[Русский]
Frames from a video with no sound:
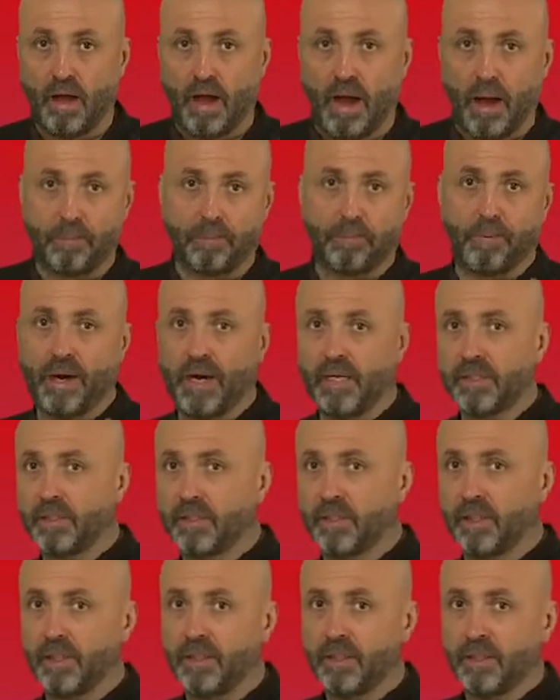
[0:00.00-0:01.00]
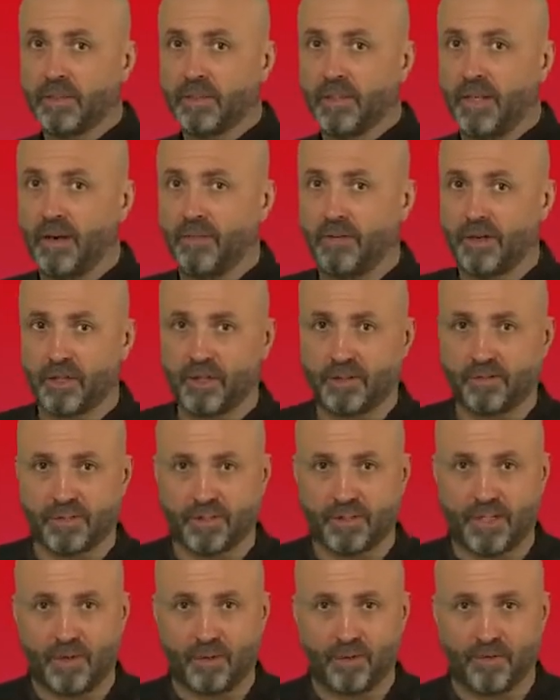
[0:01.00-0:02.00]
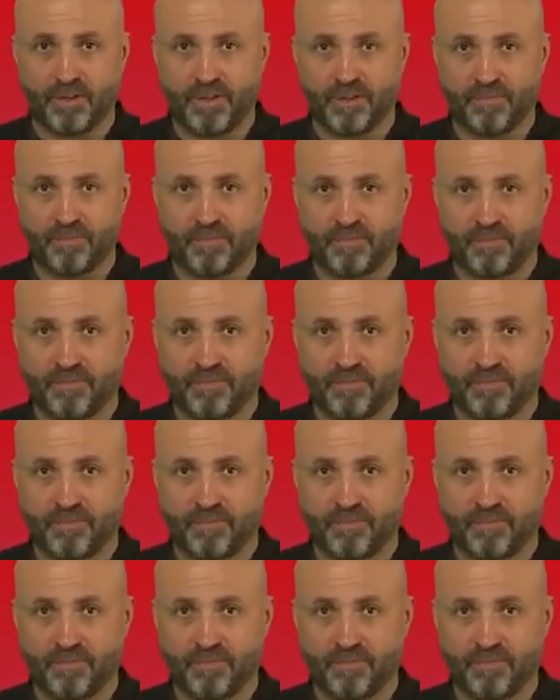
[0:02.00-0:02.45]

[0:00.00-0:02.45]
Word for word: опасно для вашего здоровья.